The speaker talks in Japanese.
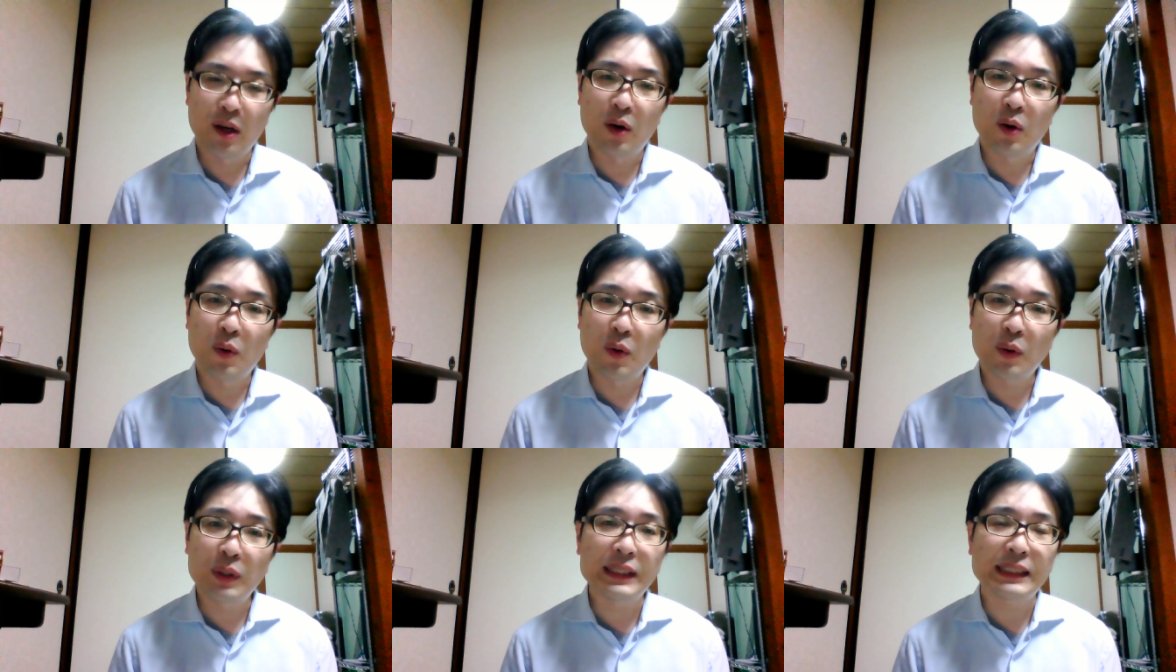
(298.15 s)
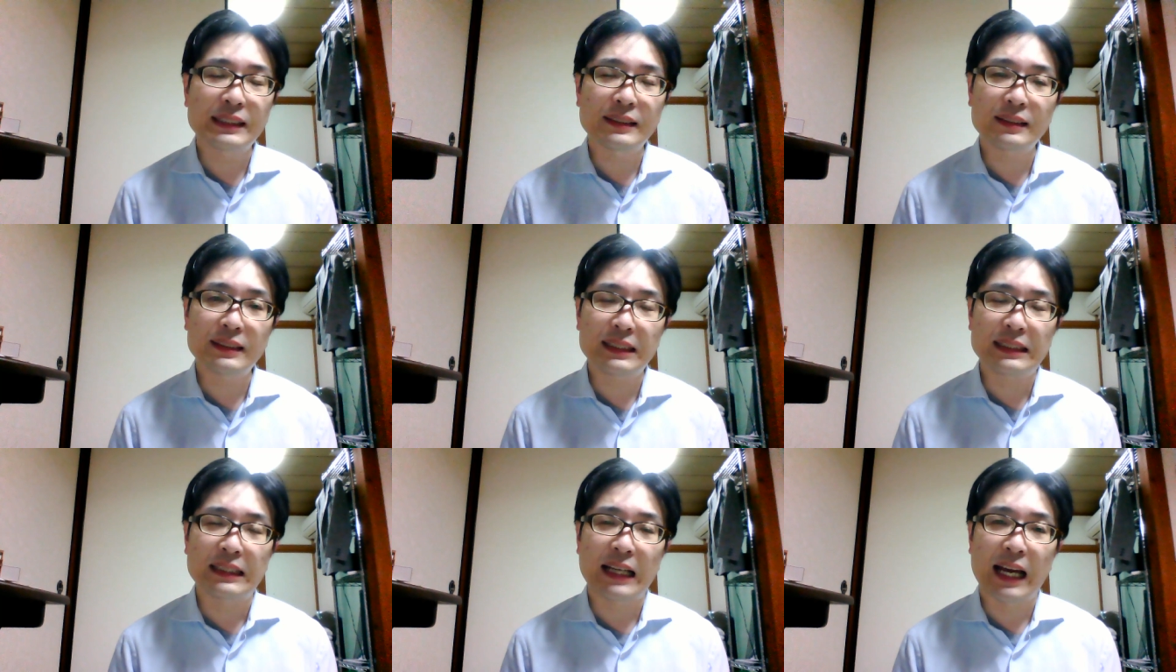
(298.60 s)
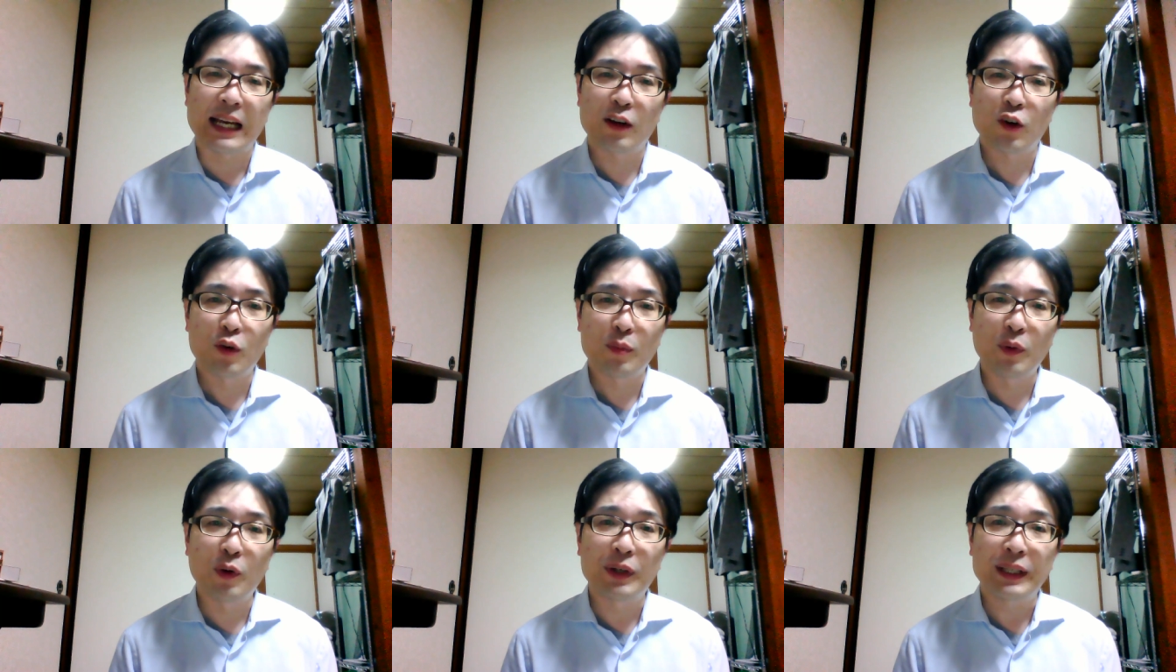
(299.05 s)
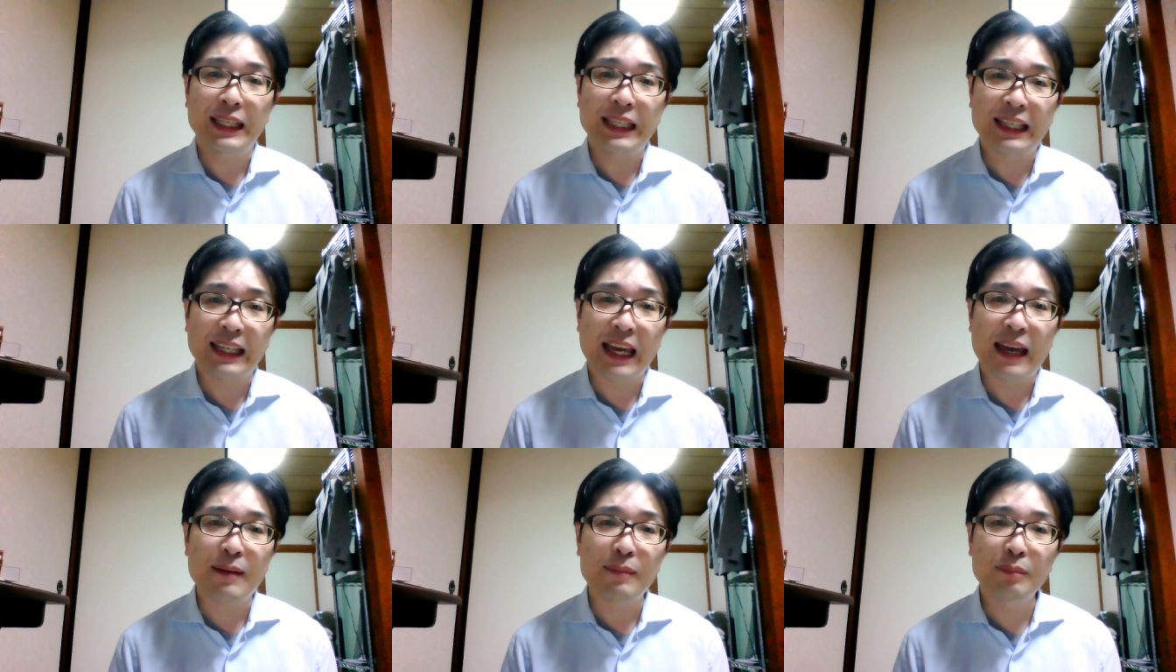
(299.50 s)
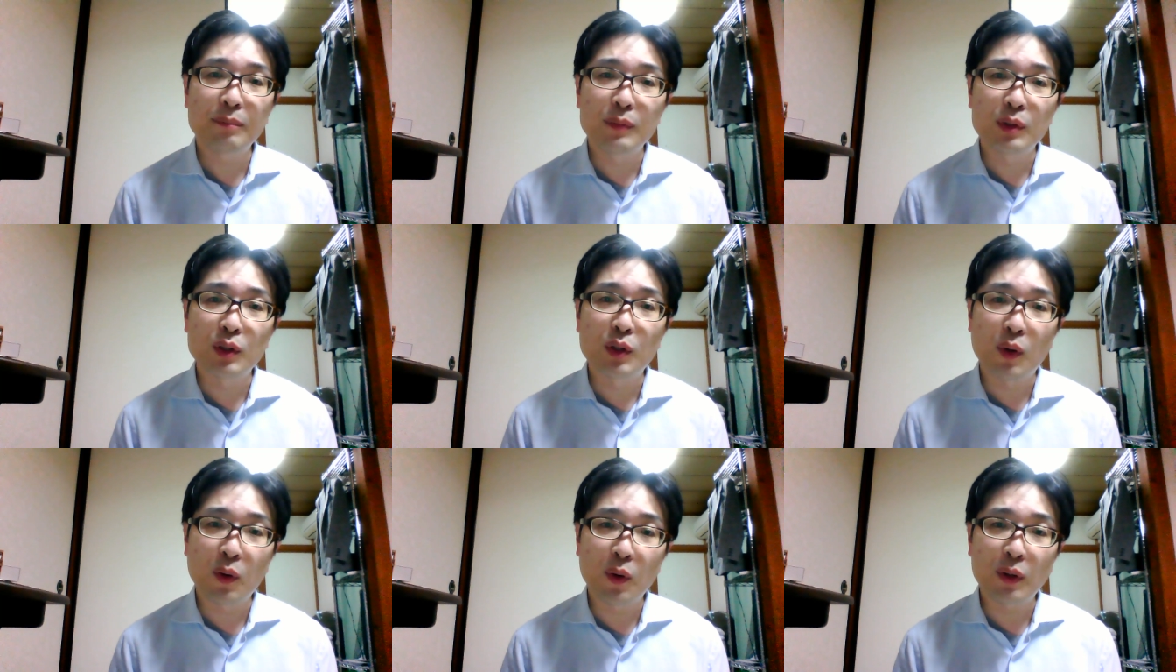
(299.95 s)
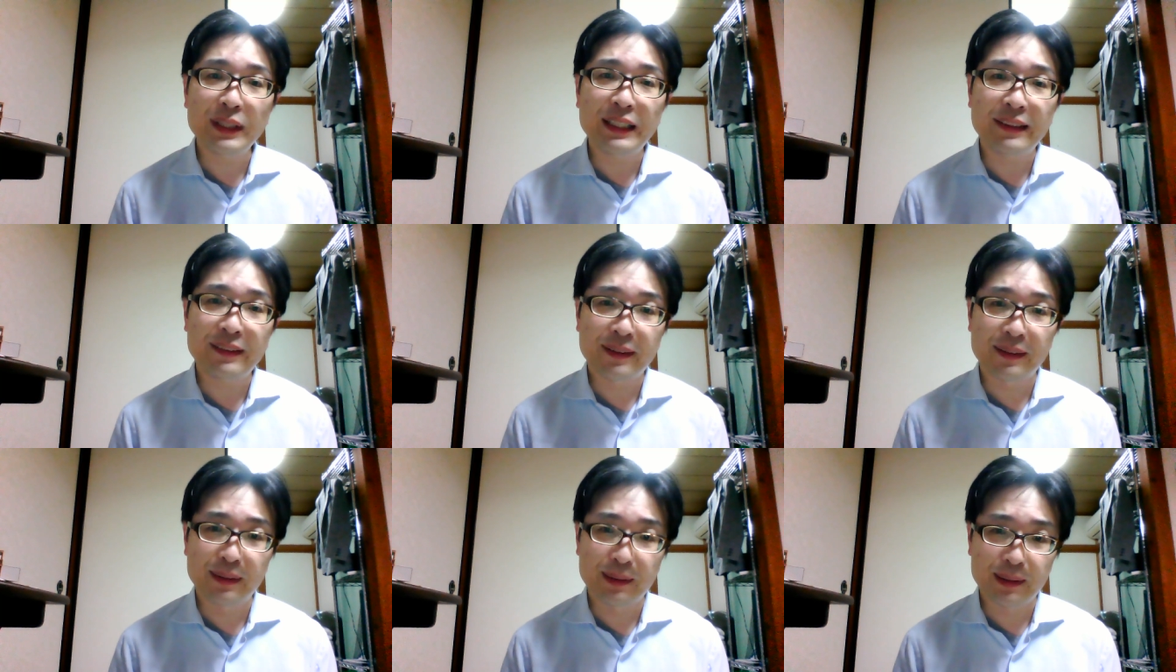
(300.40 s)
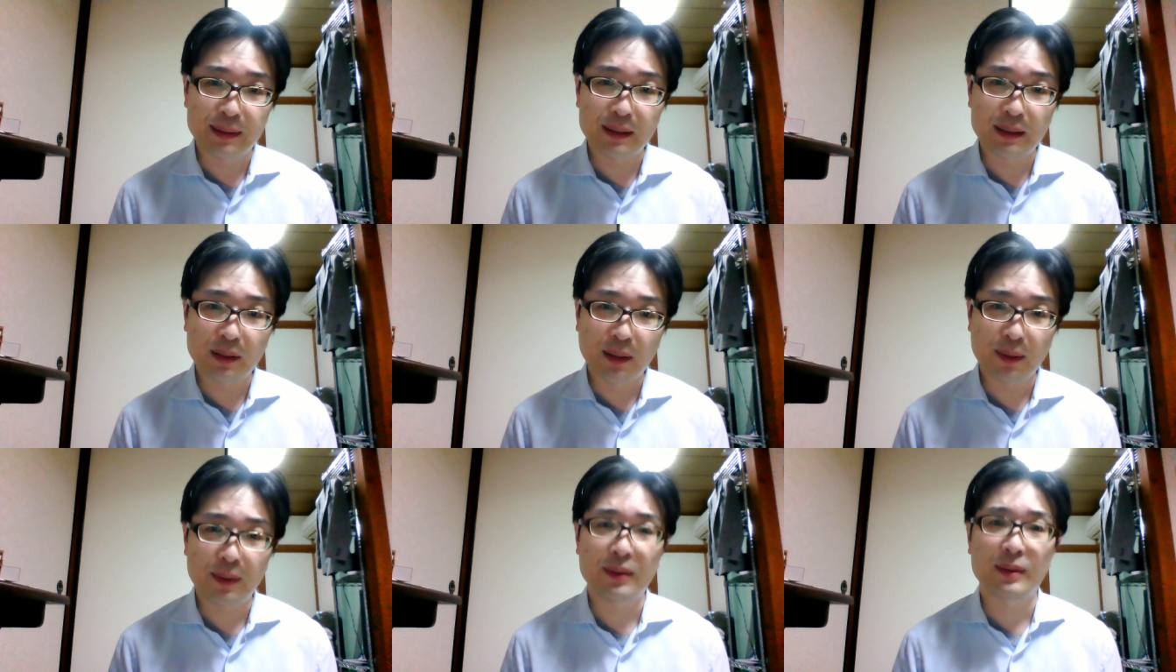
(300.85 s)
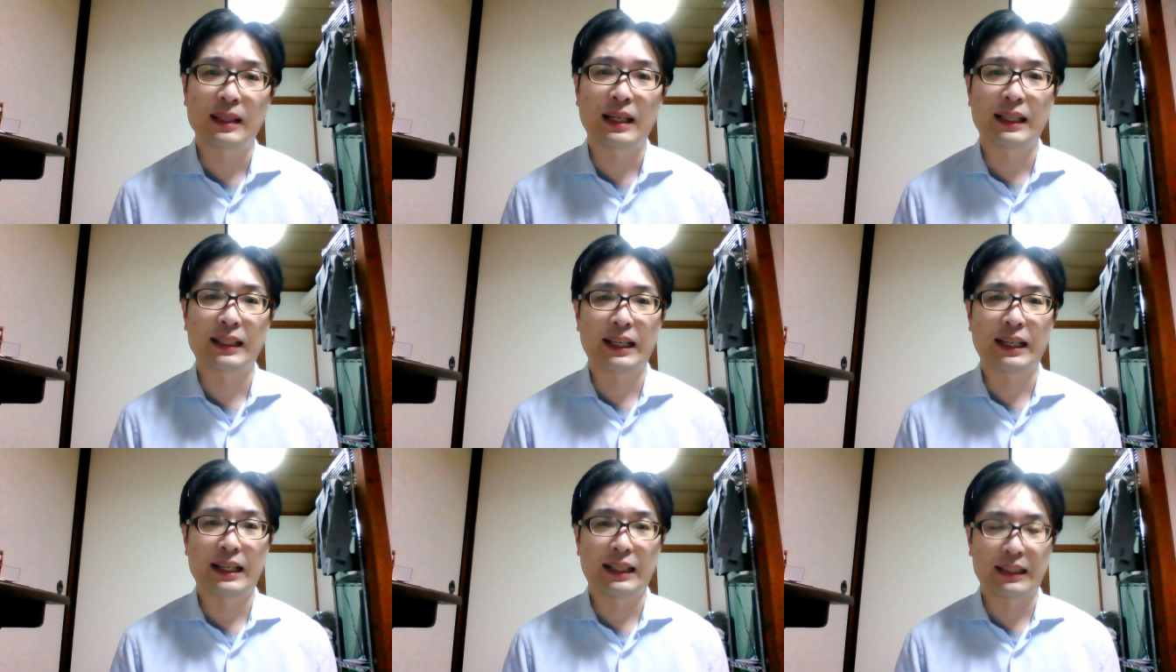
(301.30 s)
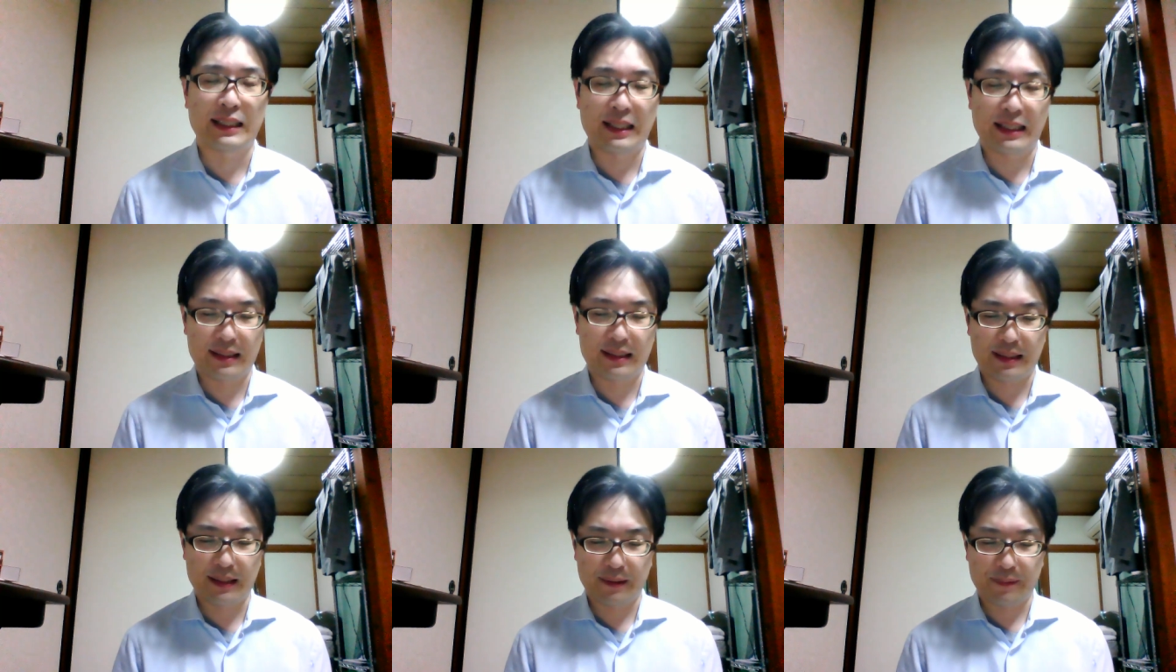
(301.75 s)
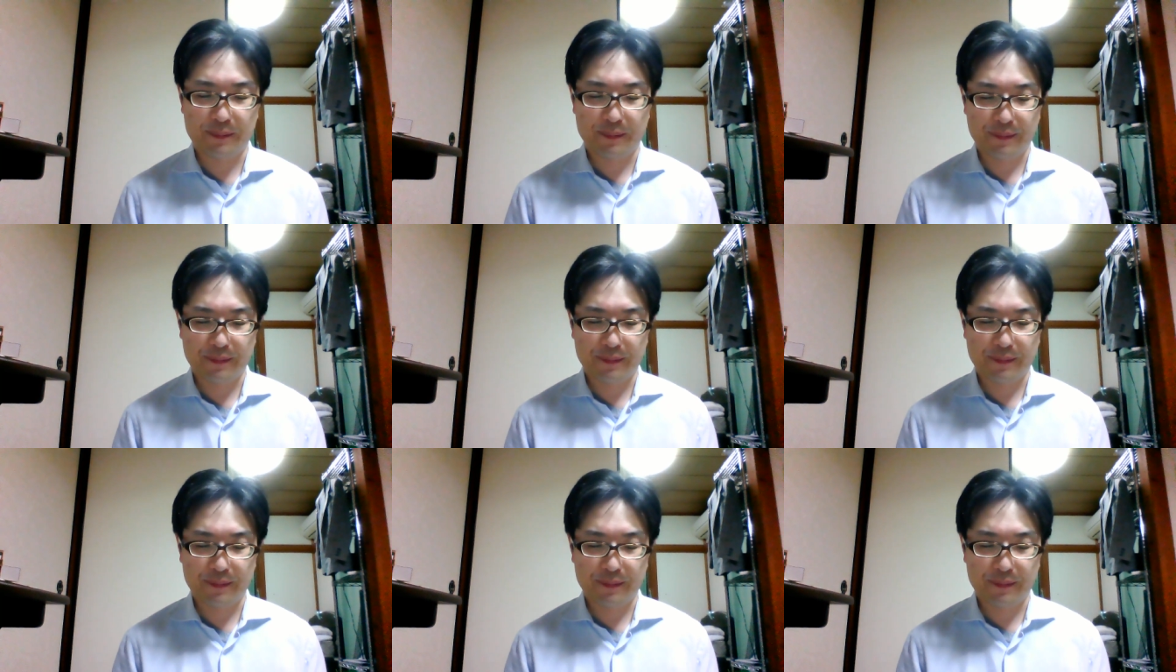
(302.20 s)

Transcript: 法律自体をもう違憲無効にするという考え方です。